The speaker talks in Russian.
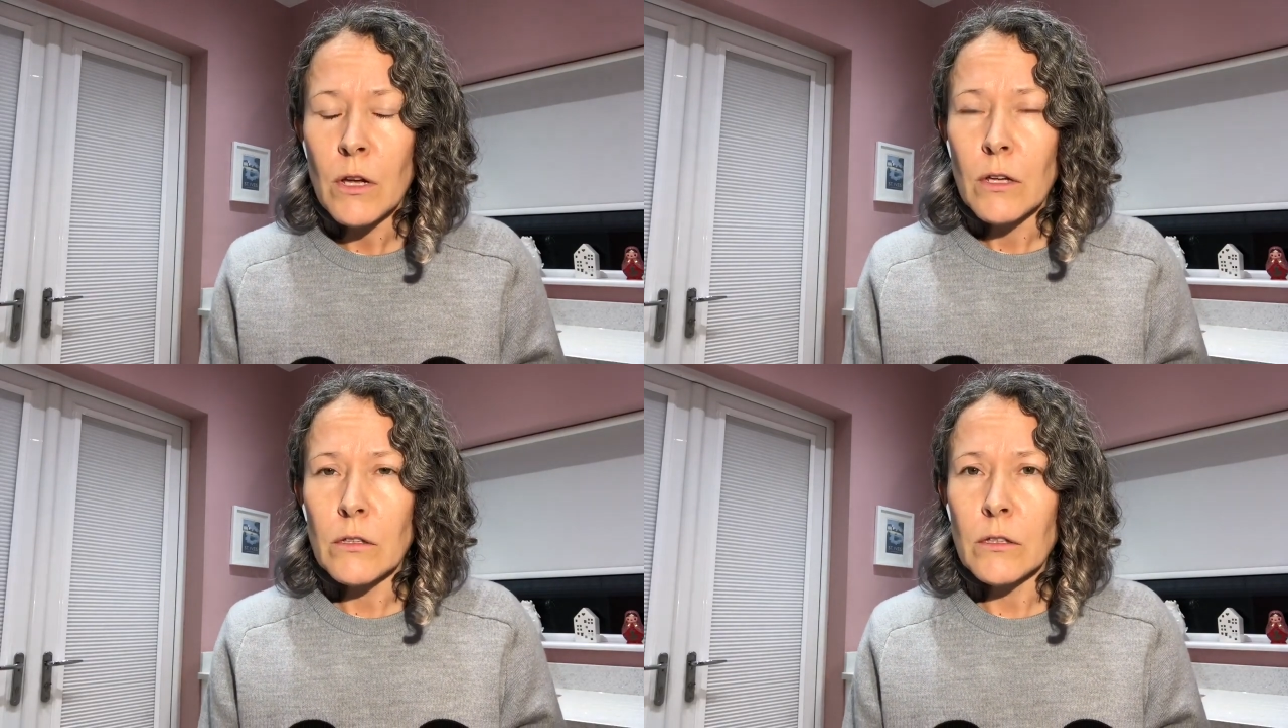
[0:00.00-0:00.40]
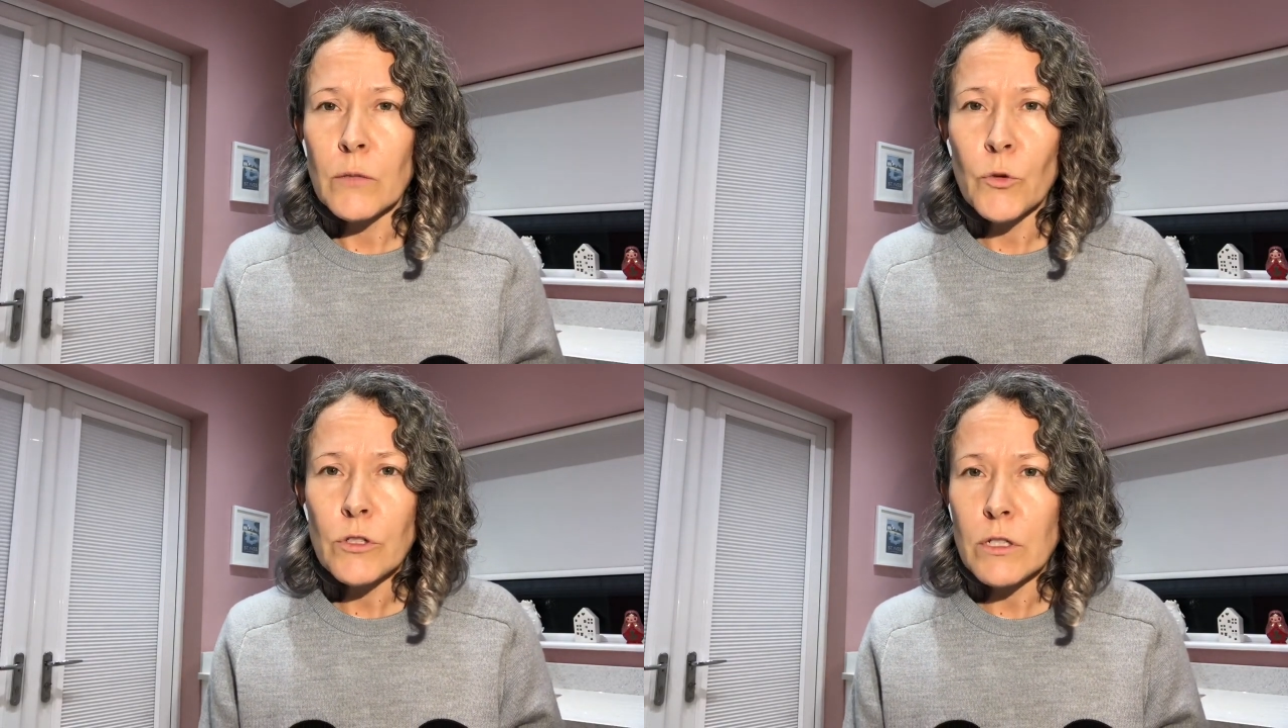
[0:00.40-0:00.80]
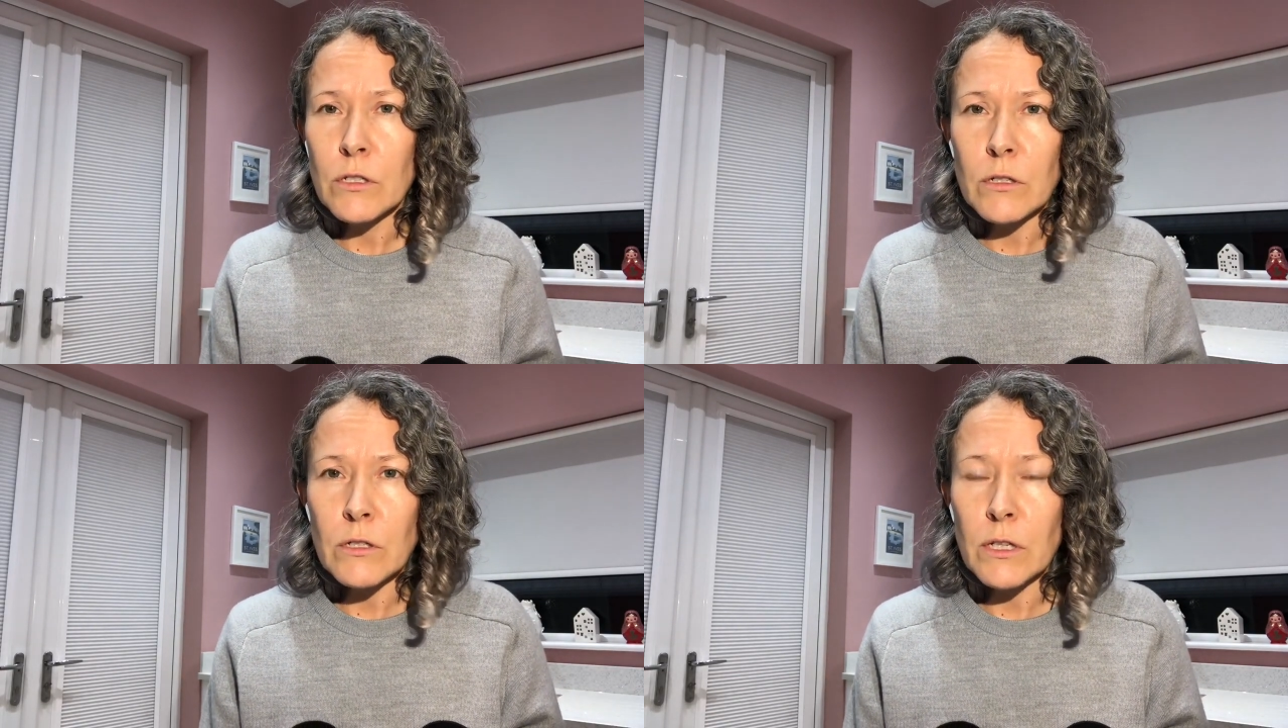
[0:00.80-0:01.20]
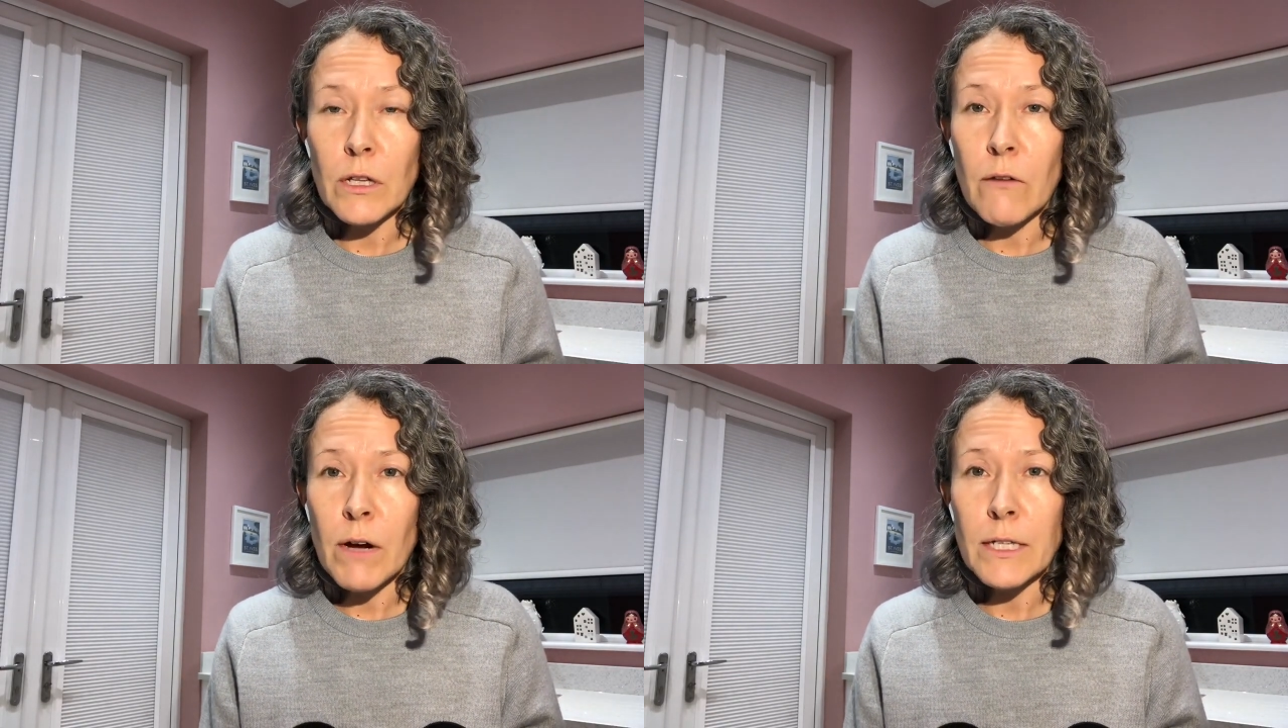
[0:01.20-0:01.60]
Не бойтесь,
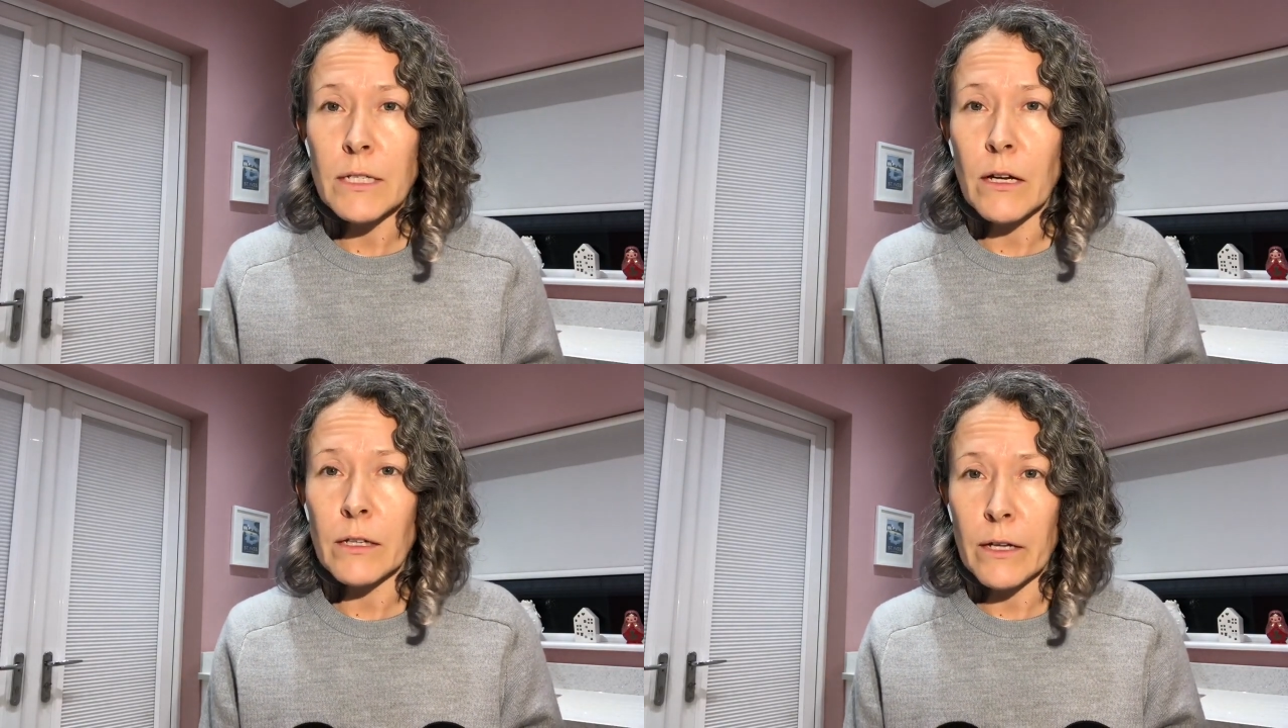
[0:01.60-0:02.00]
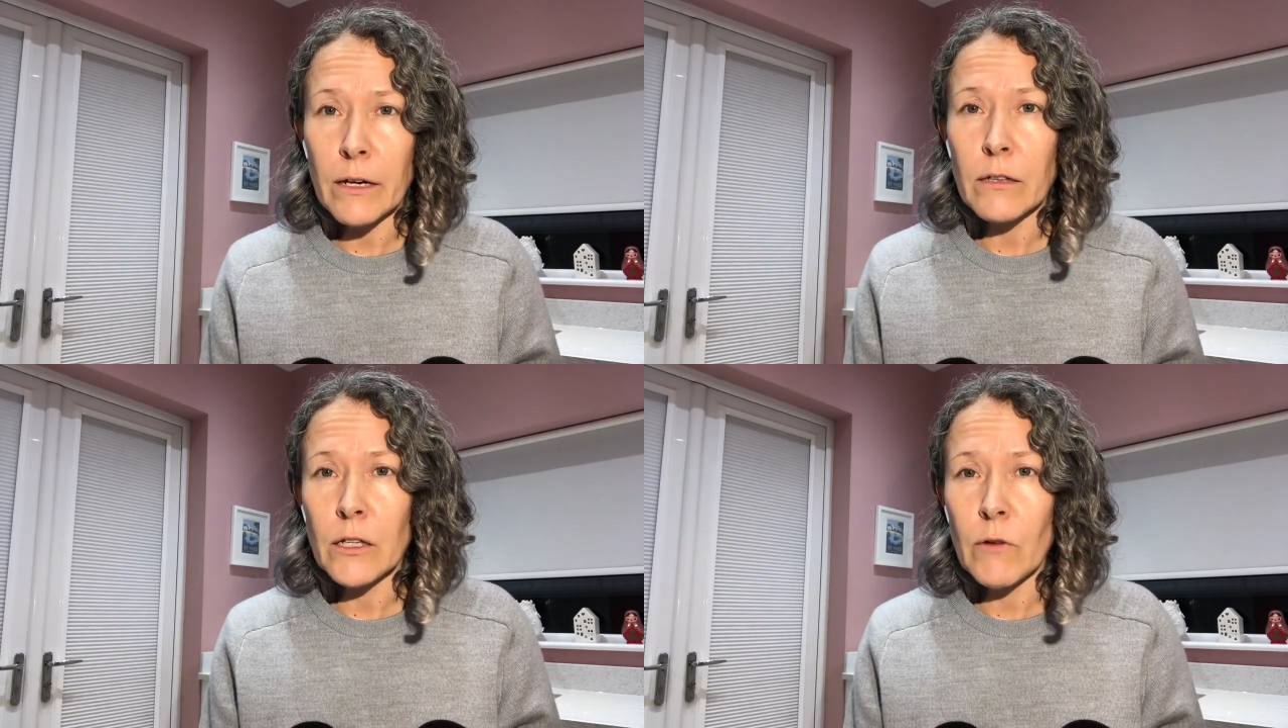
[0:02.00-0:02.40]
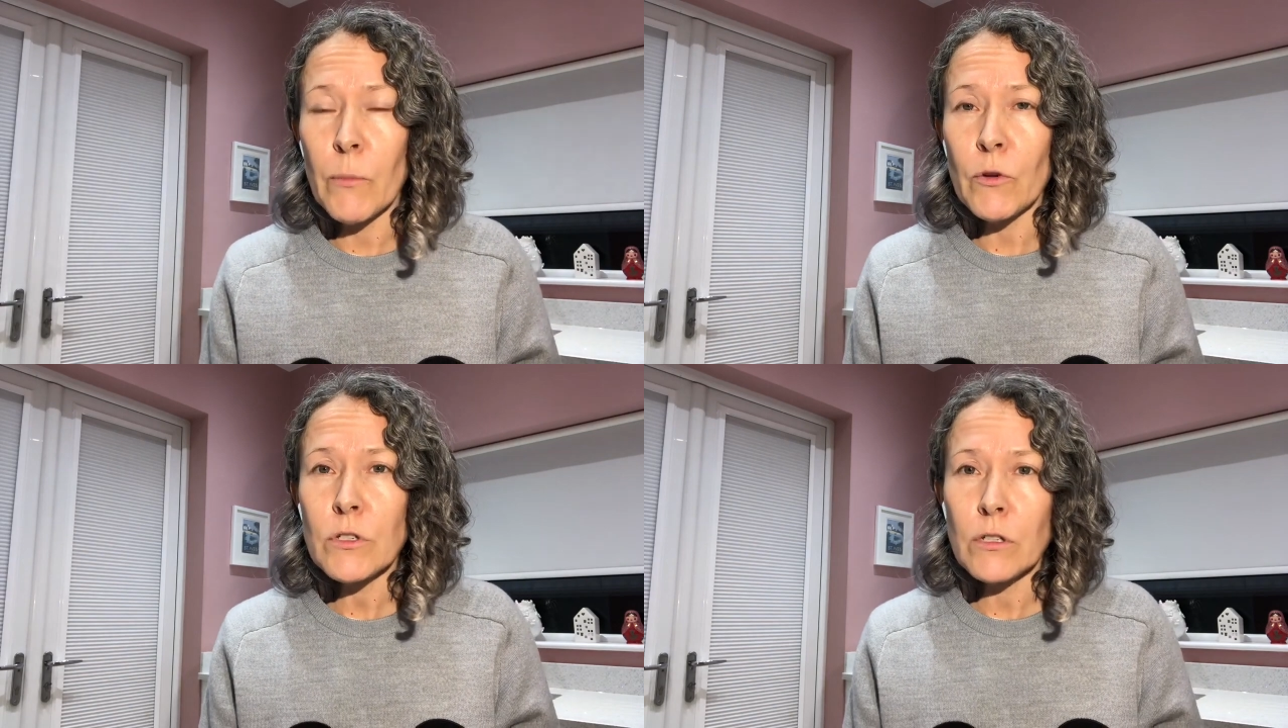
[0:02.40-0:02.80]
задавайте конкретные вопросы,